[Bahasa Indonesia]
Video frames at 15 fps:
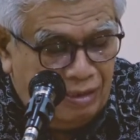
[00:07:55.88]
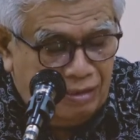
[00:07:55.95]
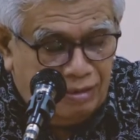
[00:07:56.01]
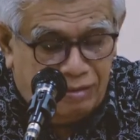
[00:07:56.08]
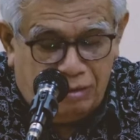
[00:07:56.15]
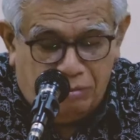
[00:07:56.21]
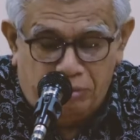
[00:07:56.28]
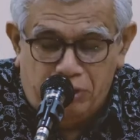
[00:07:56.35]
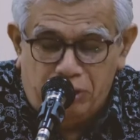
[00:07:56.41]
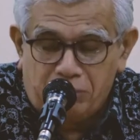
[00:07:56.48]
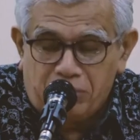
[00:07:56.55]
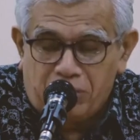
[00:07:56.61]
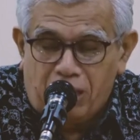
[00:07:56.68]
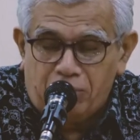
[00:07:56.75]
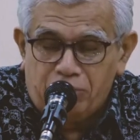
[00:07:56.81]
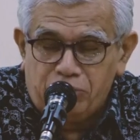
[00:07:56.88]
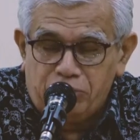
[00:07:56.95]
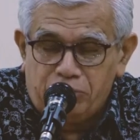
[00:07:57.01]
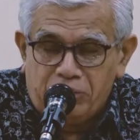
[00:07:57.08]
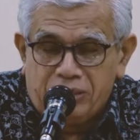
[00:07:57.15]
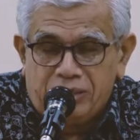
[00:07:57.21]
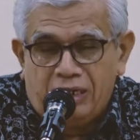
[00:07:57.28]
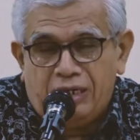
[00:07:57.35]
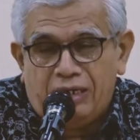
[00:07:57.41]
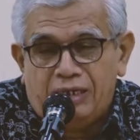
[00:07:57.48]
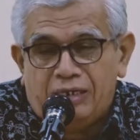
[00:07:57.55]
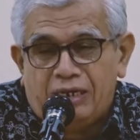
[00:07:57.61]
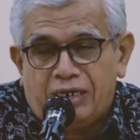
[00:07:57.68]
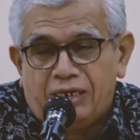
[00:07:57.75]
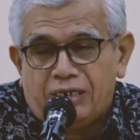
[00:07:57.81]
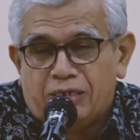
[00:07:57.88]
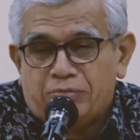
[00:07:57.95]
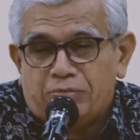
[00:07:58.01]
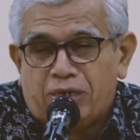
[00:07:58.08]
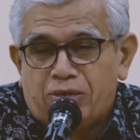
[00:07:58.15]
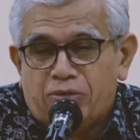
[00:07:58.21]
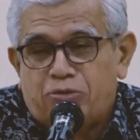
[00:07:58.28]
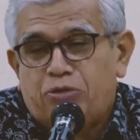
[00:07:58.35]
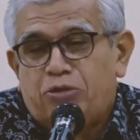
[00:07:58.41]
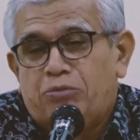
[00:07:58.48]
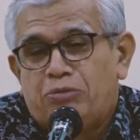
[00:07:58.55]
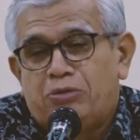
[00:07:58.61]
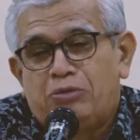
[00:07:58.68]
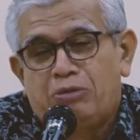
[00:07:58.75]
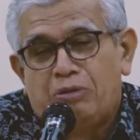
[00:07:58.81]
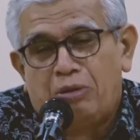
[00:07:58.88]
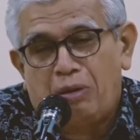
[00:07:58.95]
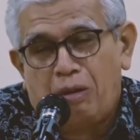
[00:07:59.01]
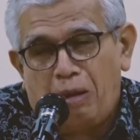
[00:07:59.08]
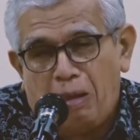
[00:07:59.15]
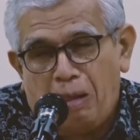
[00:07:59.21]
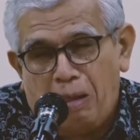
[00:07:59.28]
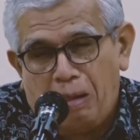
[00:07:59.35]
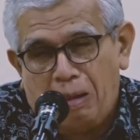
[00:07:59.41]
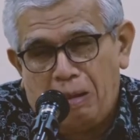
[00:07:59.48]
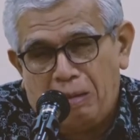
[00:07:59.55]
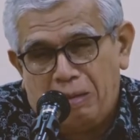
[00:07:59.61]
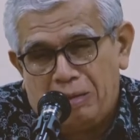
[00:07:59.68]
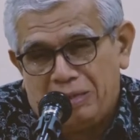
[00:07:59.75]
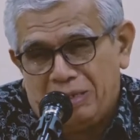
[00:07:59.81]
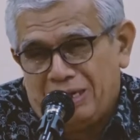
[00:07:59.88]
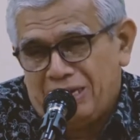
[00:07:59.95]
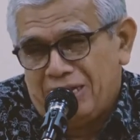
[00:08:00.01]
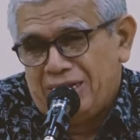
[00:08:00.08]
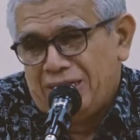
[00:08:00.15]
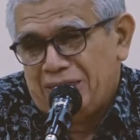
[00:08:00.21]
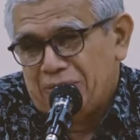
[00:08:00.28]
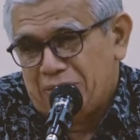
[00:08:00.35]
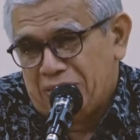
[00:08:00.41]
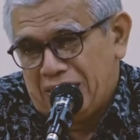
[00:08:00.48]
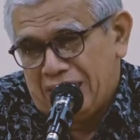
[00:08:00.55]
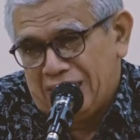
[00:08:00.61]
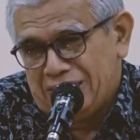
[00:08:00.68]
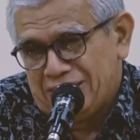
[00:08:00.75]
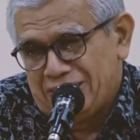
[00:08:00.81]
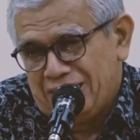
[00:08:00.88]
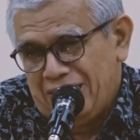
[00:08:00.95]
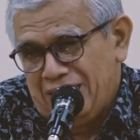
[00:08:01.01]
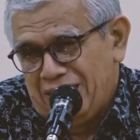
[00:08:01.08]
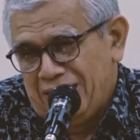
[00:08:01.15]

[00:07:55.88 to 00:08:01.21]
sebelum kamu berdiri dari tempat dudukmu. Ya, bayangkan itu ya.